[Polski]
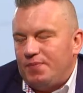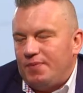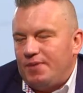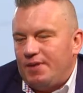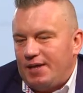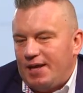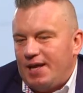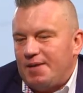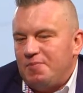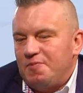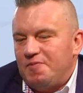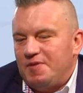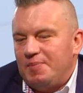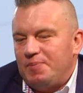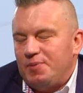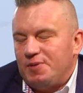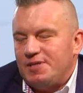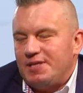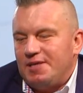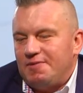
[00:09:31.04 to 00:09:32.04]
tak jak mówię,
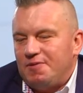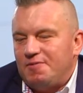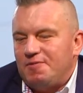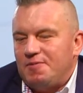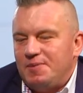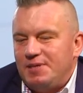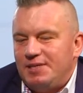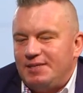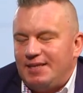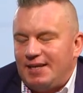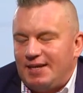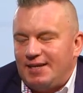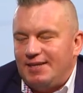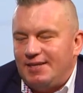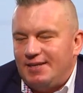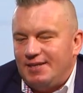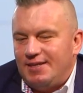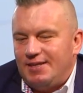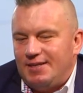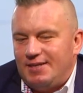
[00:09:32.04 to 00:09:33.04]
podstawową i
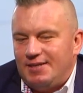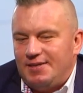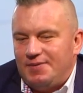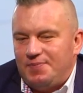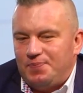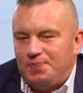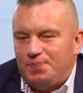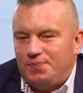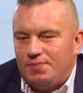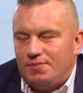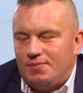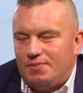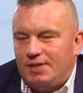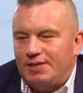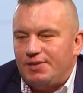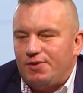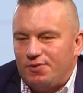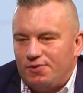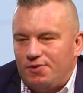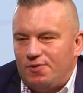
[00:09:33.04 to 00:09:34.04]
tak
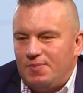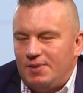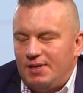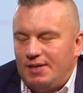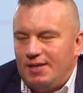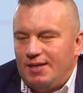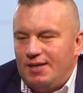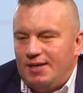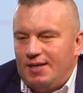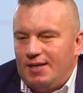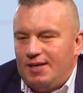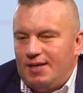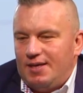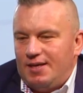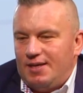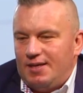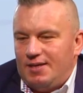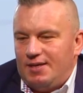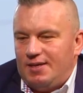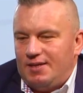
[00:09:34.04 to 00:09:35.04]
metodą
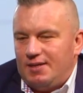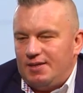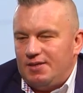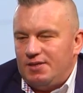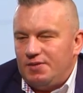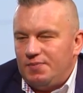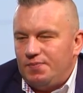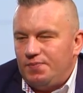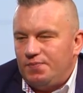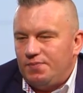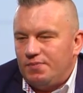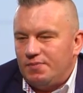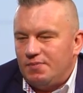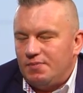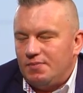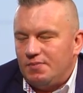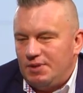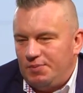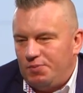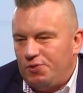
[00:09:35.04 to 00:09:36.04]
e,
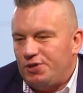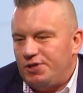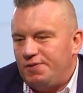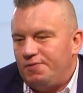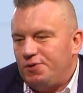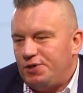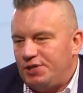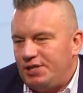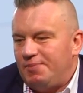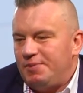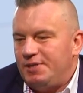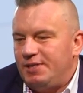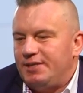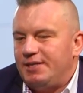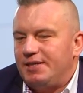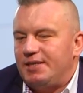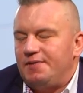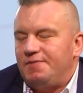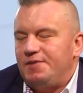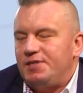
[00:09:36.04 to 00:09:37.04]
możliwościami
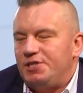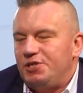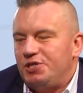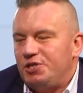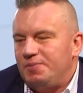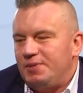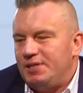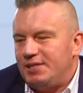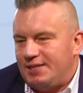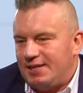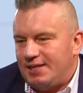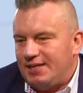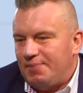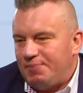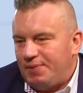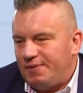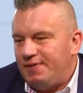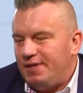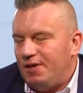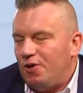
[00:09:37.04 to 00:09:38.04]
detektywistycznymi jest tak
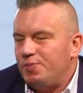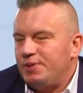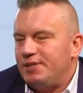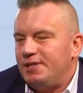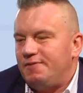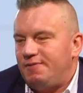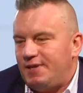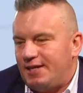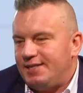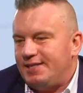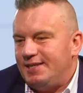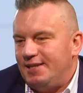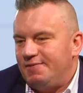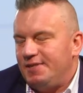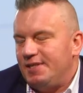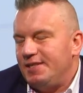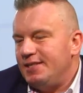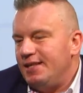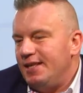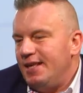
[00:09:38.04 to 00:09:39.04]
naprawdę obserwacja,
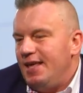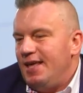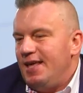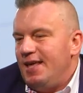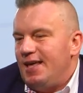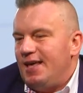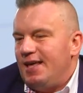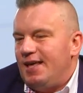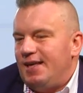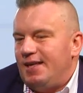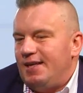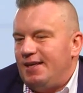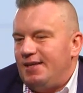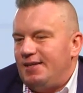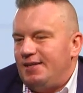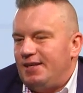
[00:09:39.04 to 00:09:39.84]
więc e,